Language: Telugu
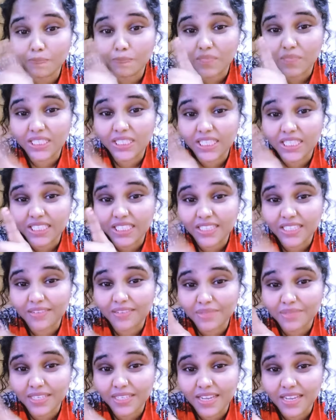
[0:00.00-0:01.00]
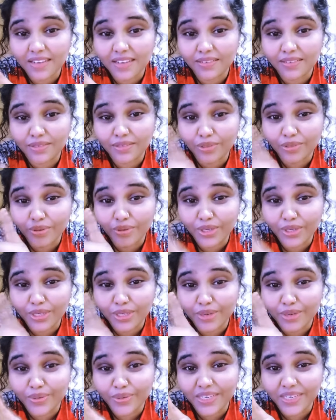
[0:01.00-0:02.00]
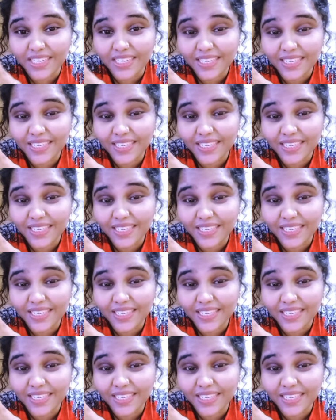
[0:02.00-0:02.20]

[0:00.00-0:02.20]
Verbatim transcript: పదిహేను సంవత్సరాలు కోయిట్లో ఉండి